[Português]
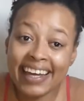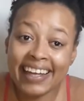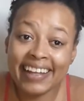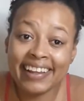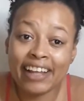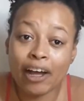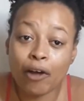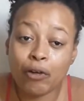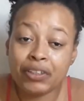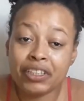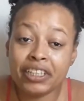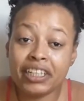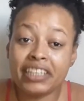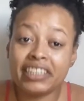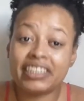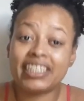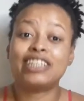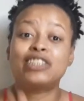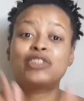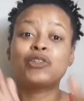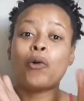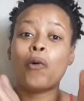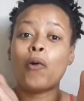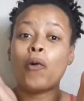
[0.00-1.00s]
Então, gente,
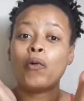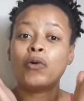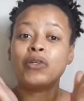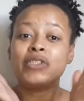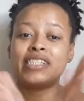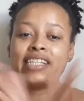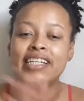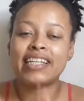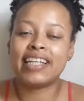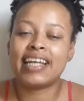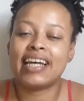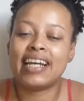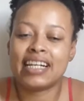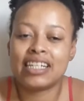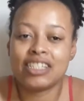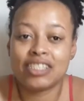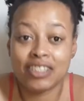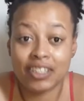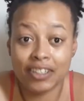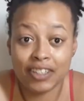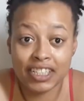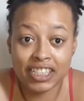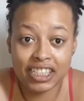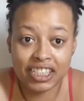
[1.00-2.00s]
as
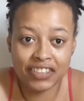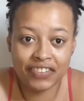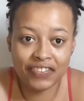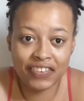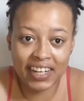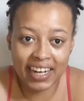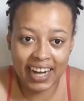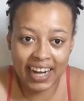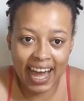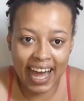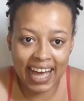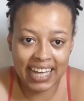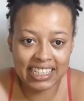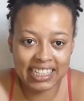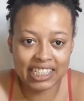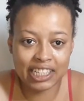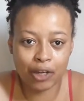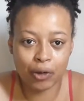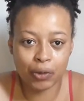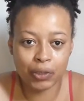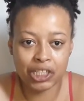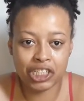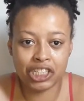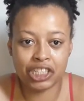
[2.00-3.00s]
considerações finais que
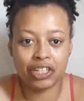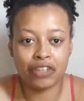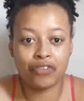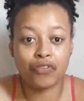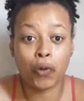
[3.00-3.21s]
eu tive,